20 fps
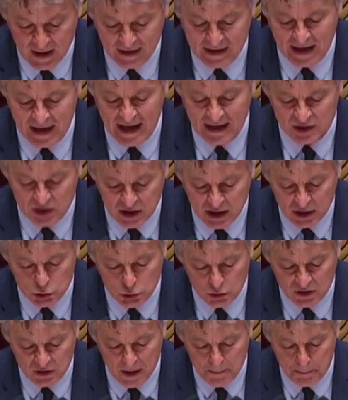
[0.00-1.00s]
Car la triche
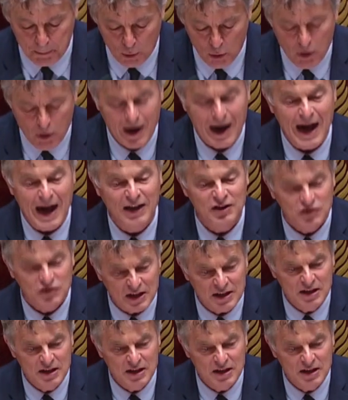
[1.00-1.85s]
aux impôts, à ces